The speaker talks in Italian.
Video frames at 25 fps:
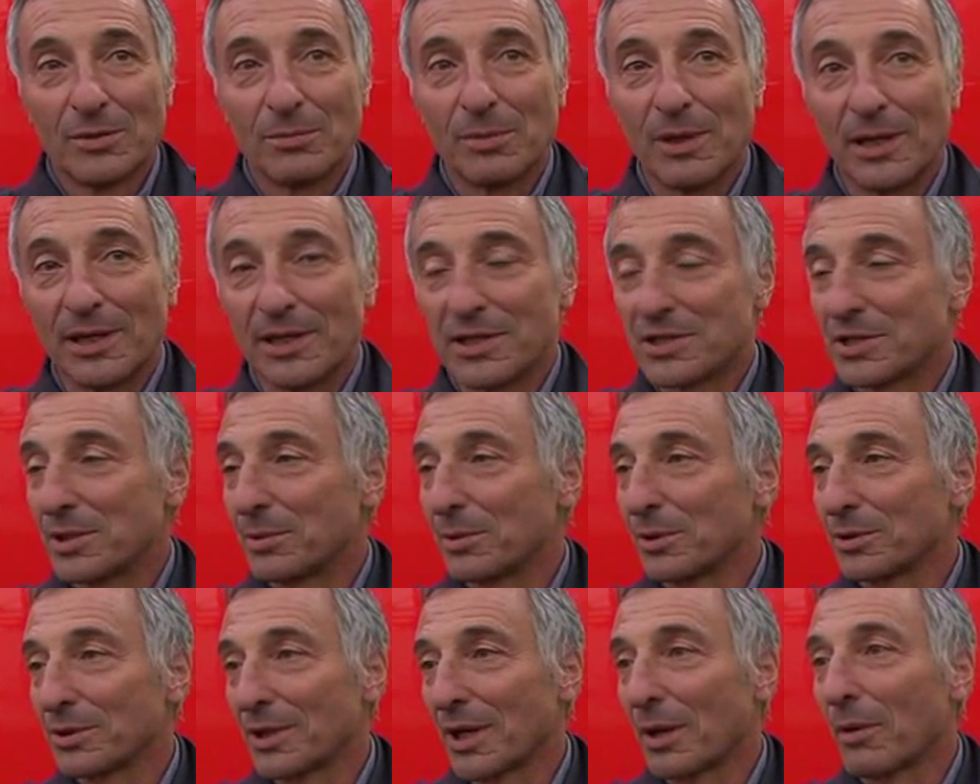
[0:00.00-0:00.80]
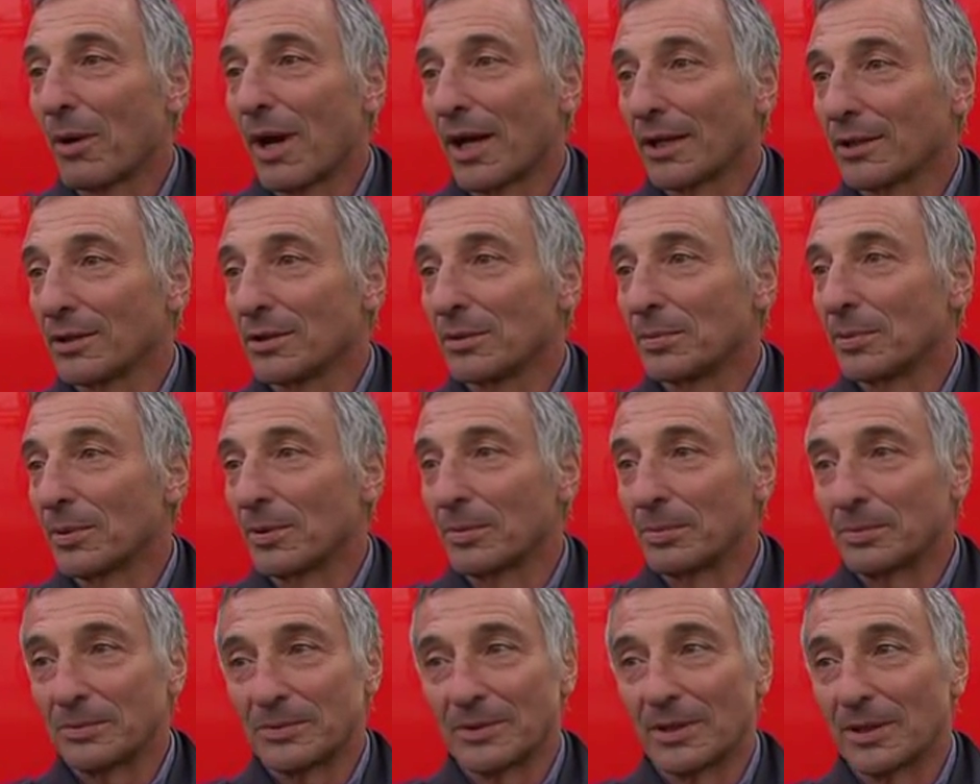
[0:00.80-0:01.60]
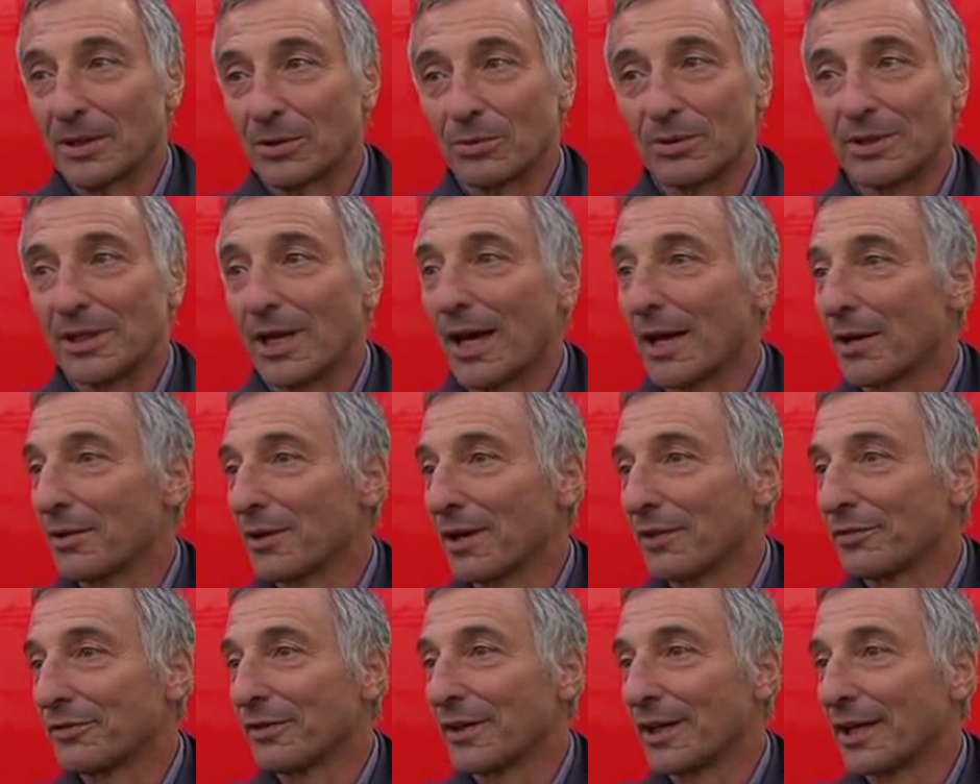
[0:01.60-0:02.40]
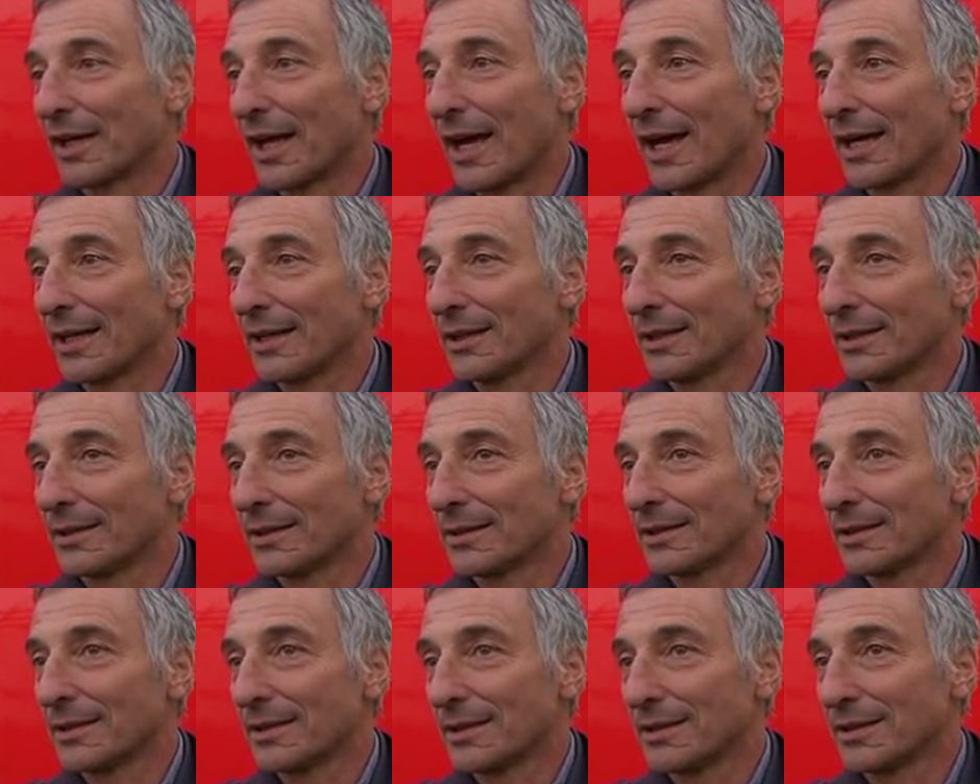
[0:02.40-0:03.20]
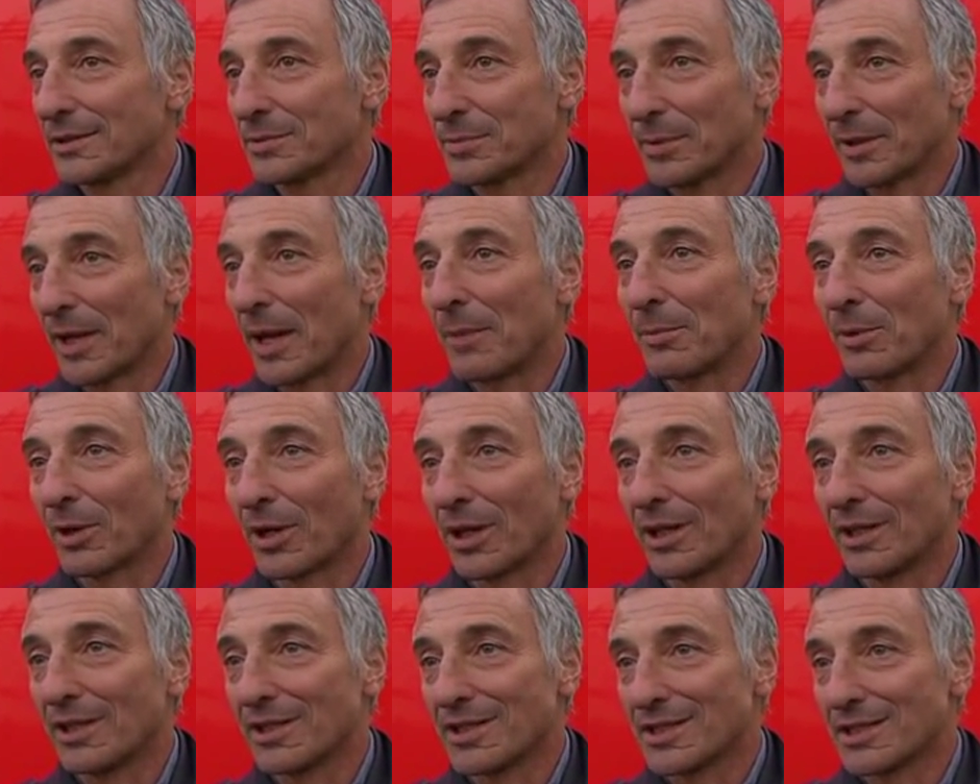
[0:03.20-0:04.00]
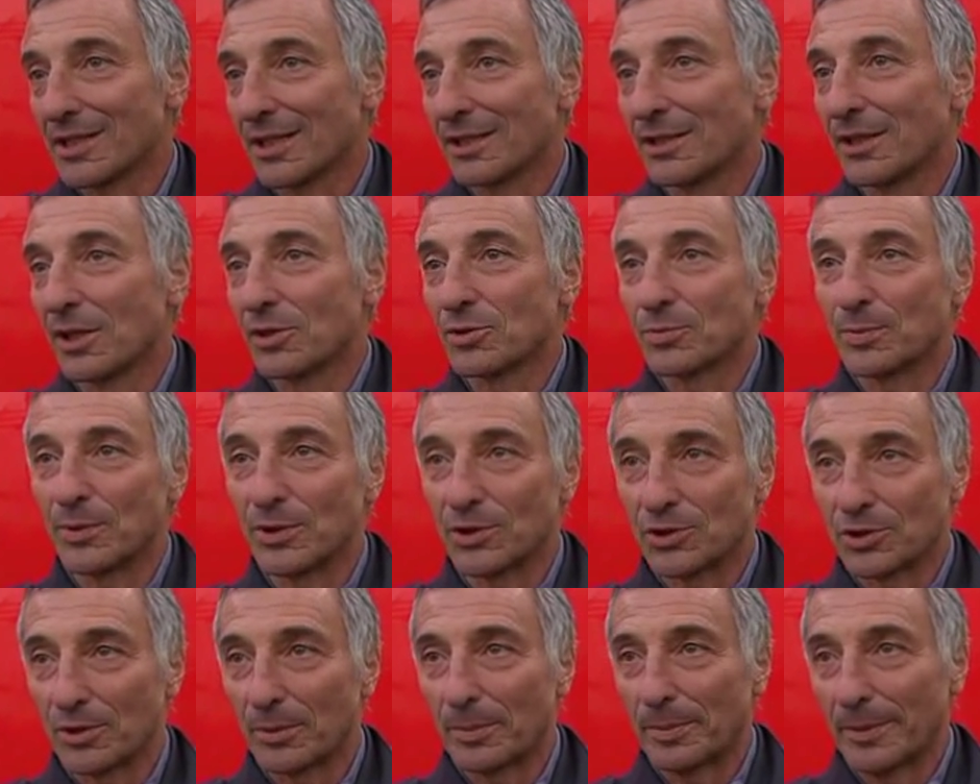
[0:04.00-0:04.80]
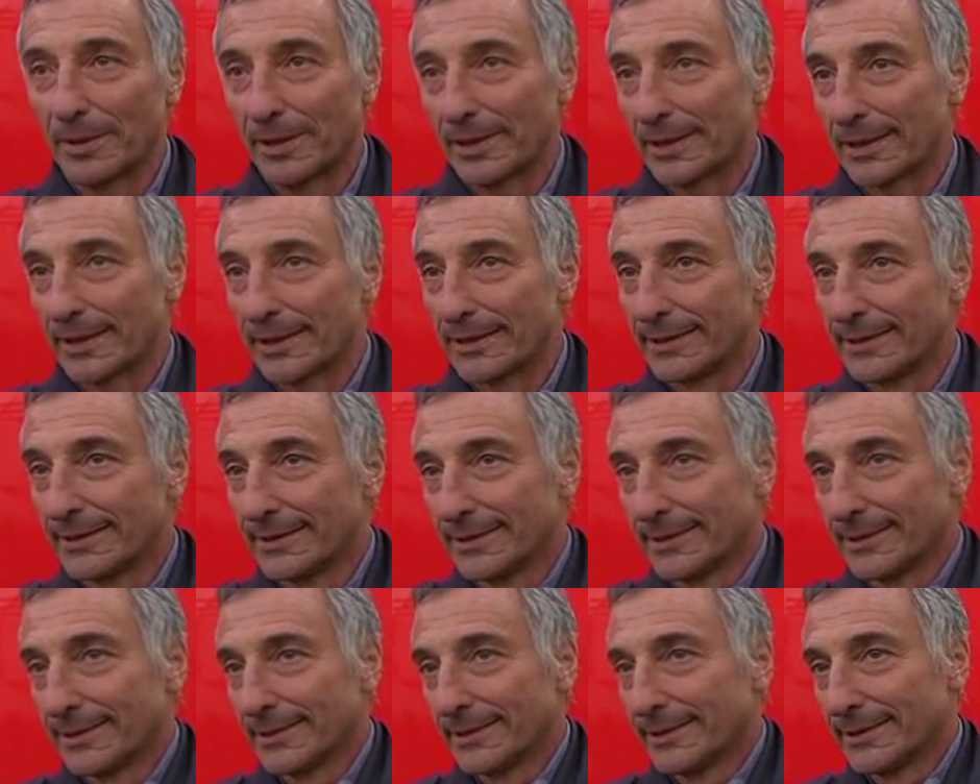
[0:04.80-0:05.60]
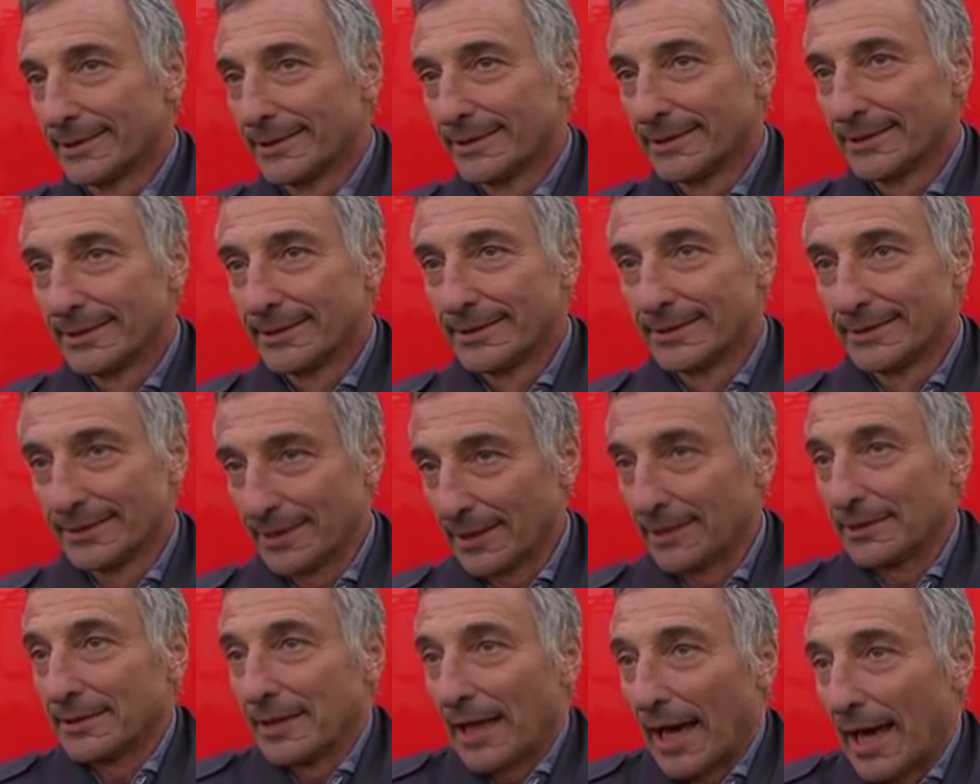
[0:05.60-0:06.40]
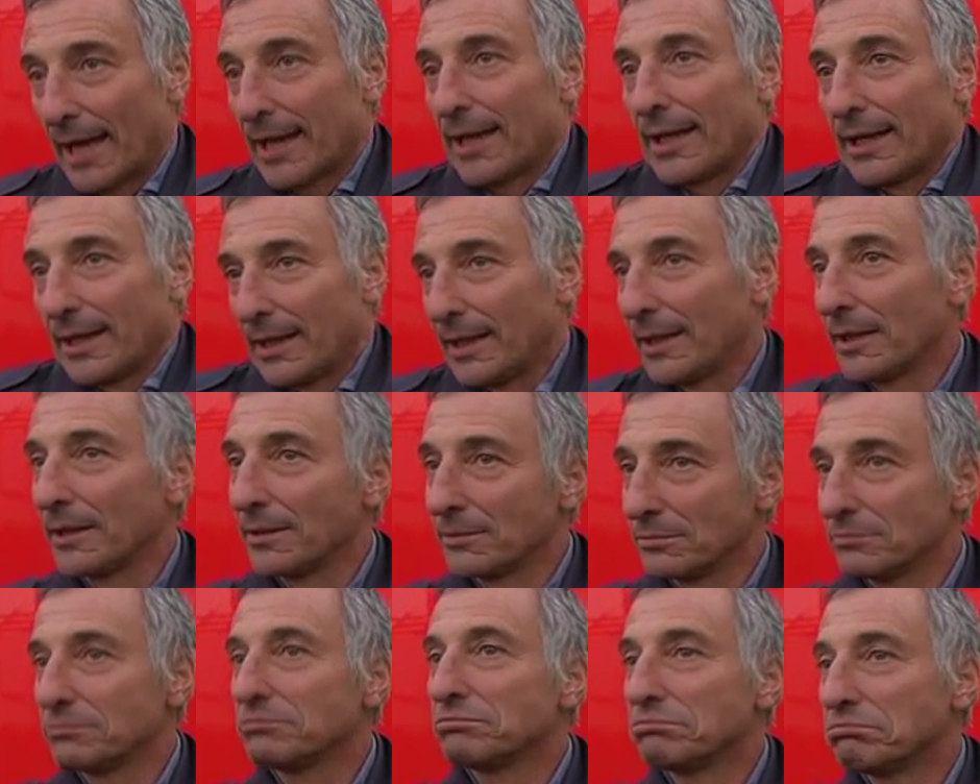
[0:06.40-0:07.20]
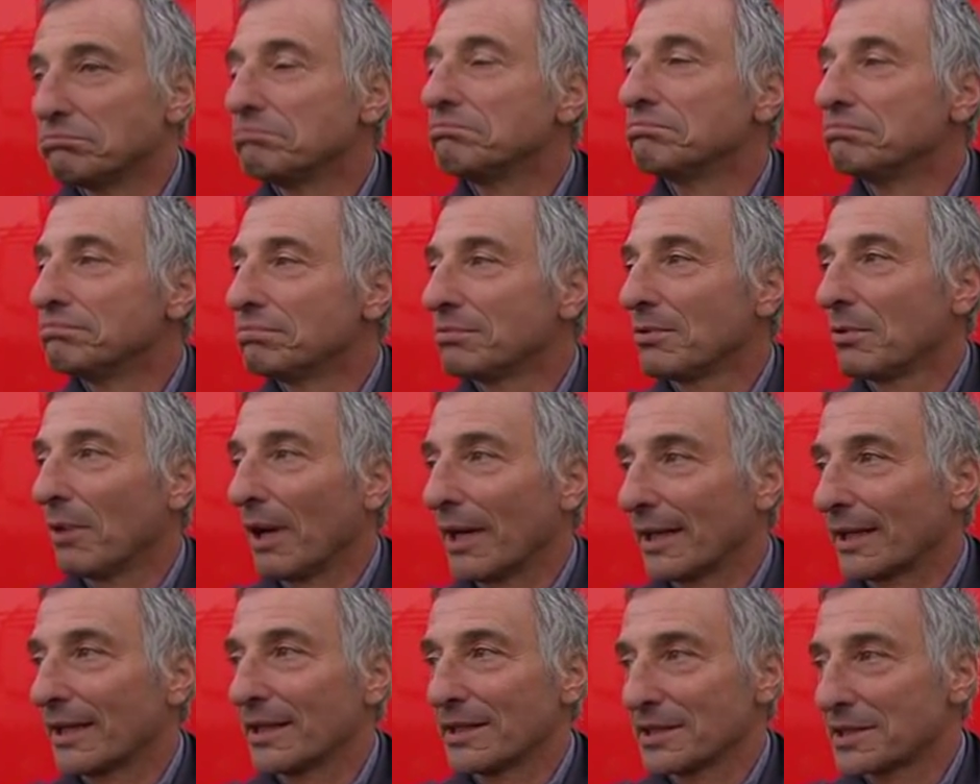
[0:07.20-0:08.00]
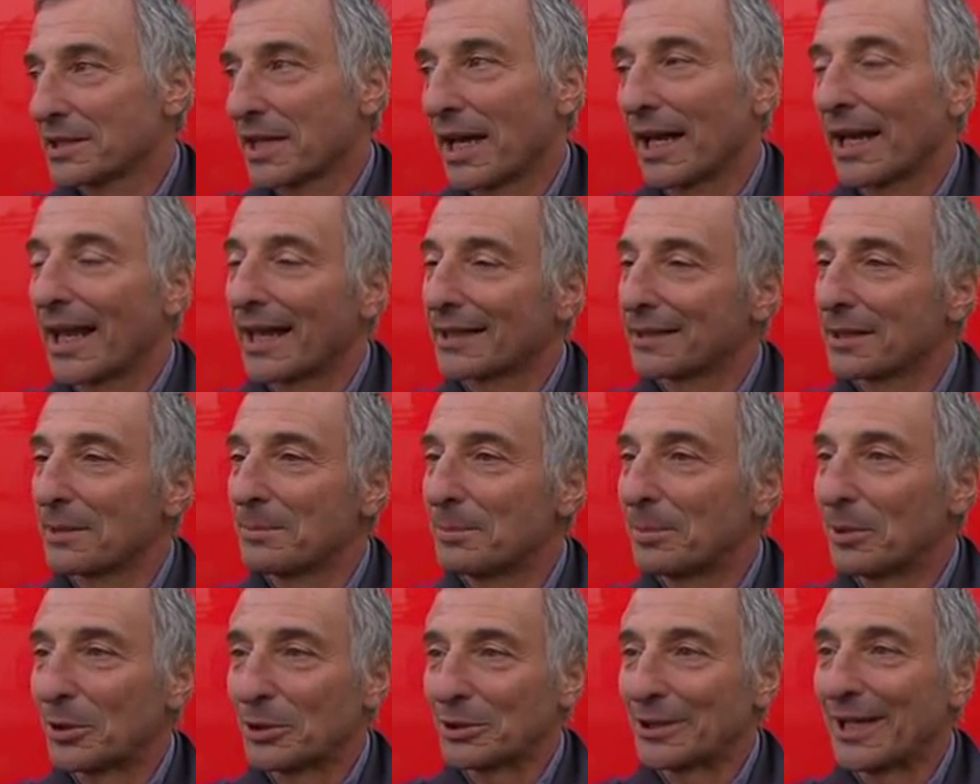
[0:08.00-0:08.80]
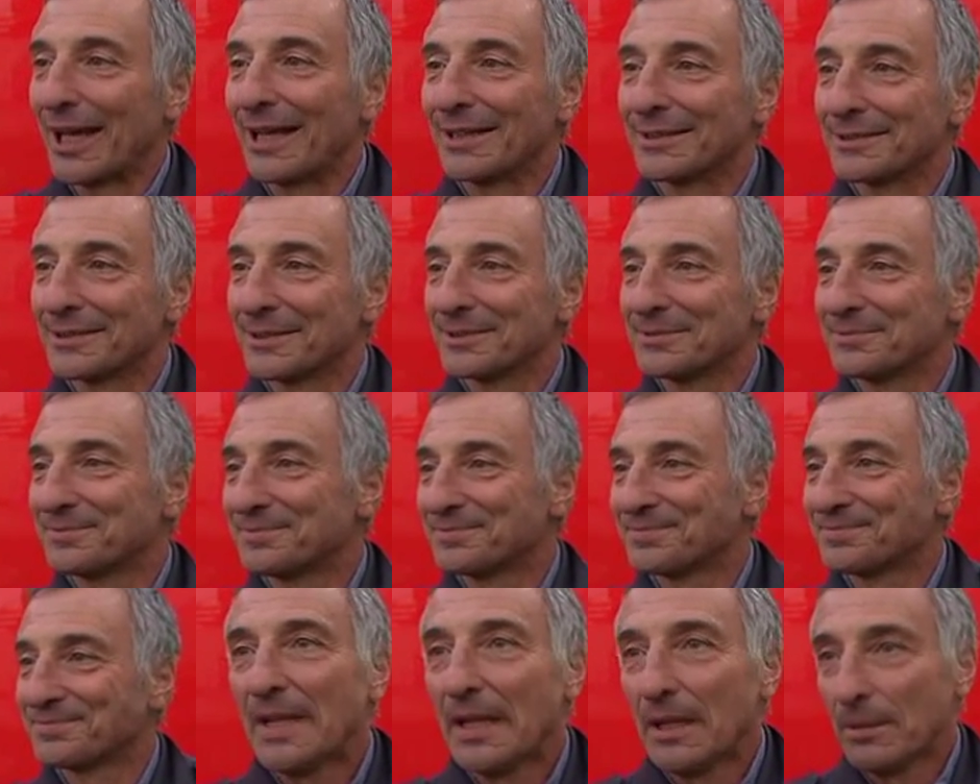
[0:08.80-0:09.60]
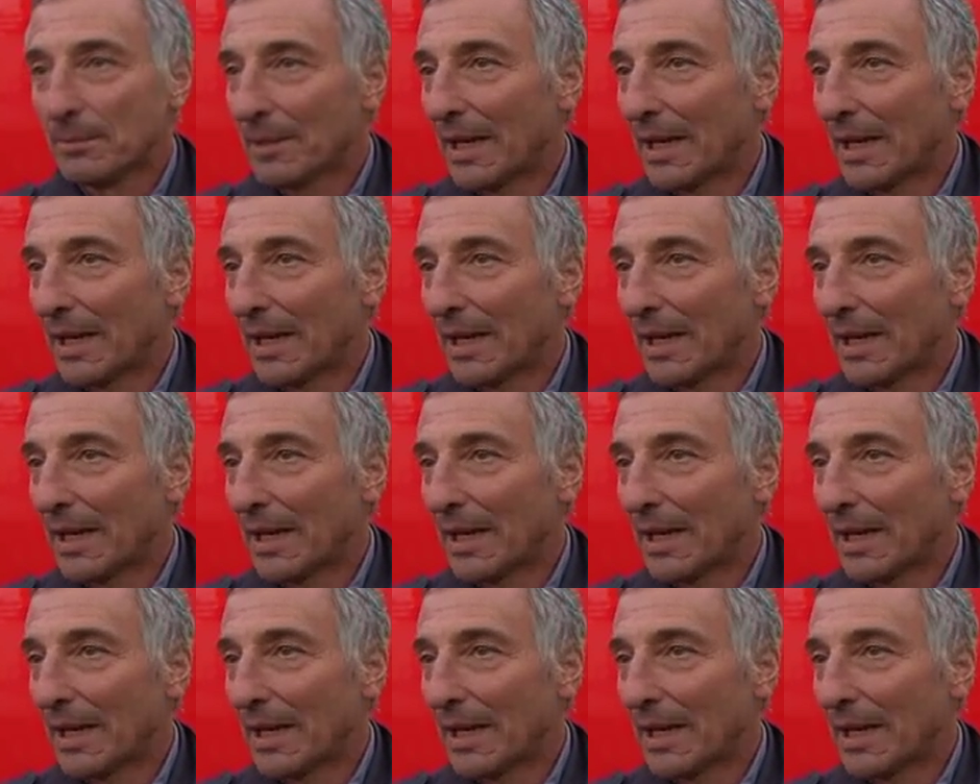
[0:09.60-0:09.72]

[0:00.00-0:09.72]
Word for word: bellissimo traguardo di poter guidare una Ferrari e eh, speriamo che gli sia di auspicio per tentare qualche scalata importante.